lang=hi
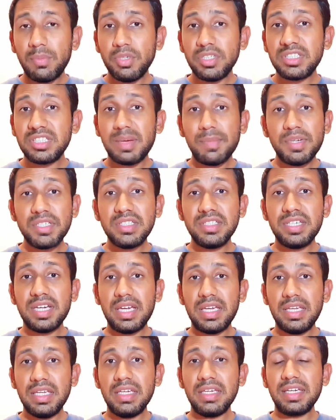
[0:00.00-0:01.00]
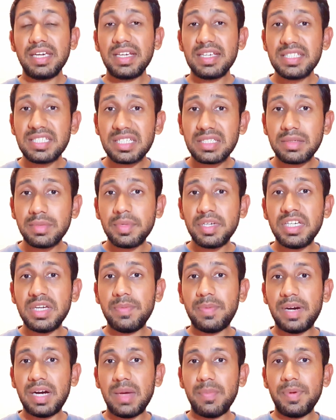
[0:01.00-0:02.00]
मुझे समझ नहीं आई कि किस किस्म का ये
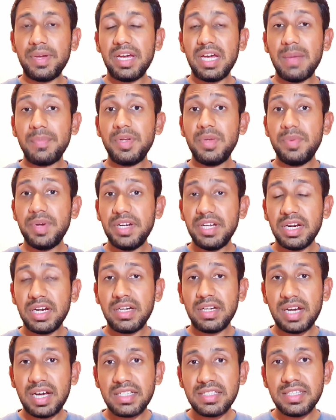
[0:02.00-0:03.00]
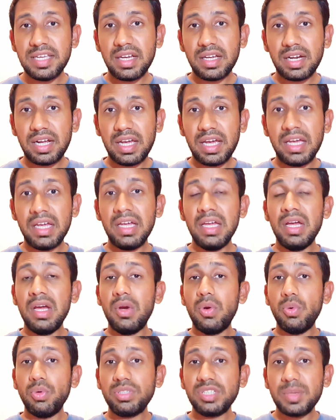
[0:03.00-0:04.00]
बाप है अपनी बेटी का डांस देख रहा है
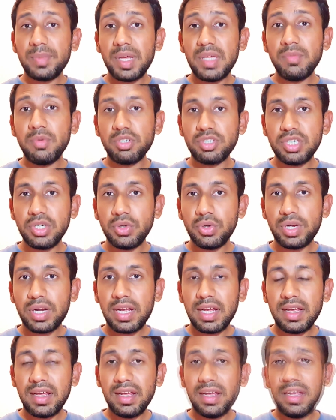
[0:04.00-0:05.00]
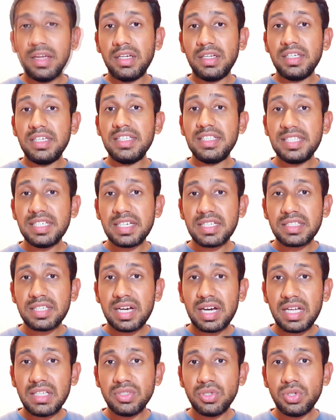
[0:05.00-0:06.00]
उसके बाद इमोशनल हो रहा है इसी के
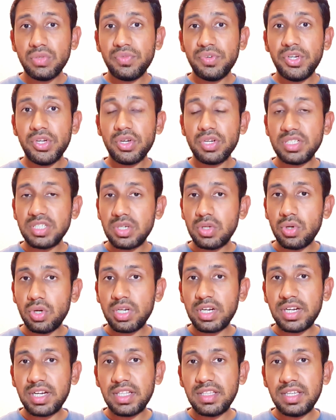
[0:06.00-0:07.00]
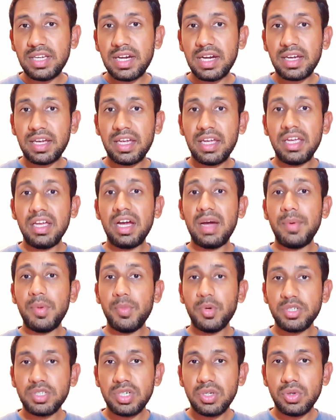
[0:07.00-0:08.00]
साथ जो वीडियो के नीचे लोग लिख रहे थे आके हम
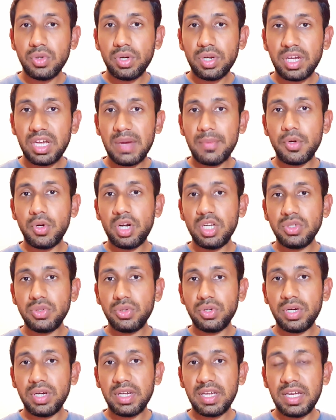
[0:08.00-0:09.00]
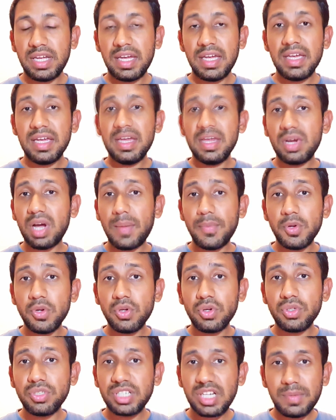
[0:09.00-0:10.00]
इमोशनल हो गए हम रोना शुरू हो गए हैं तो आप लोगों
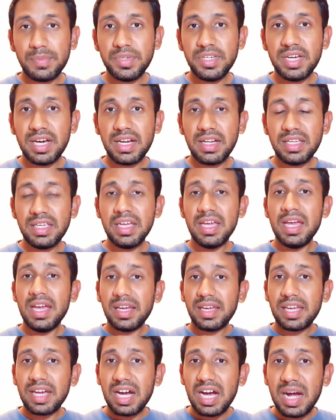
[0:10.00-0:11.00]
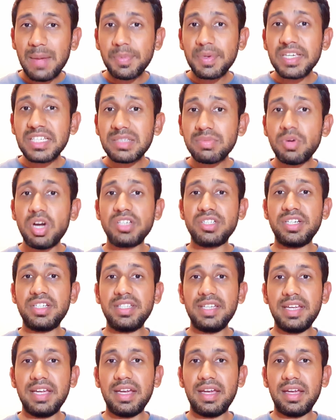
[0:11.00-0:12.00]
को शर्म नहीं आ रही कि आप किस माशरे
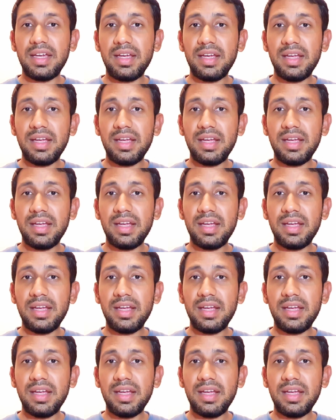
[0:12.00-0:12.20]
से हैं